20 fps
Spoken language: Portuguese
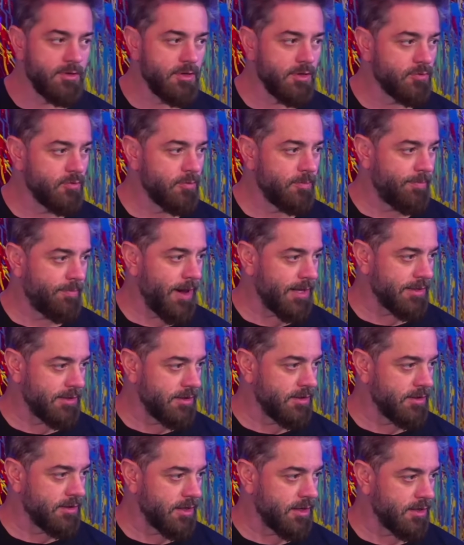do padre,
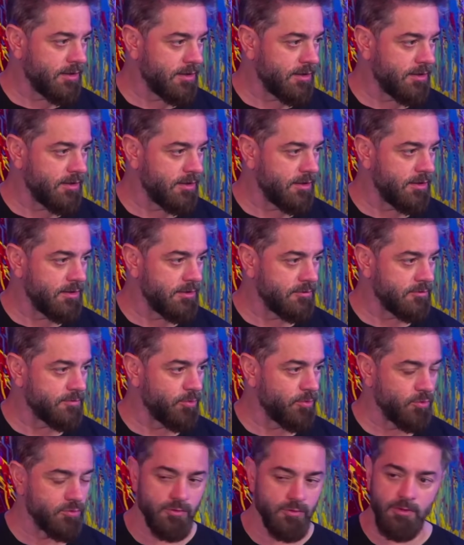né? Que não,
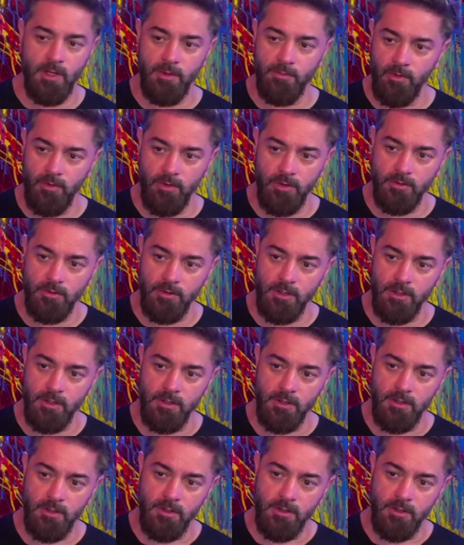certo, certo. Sim,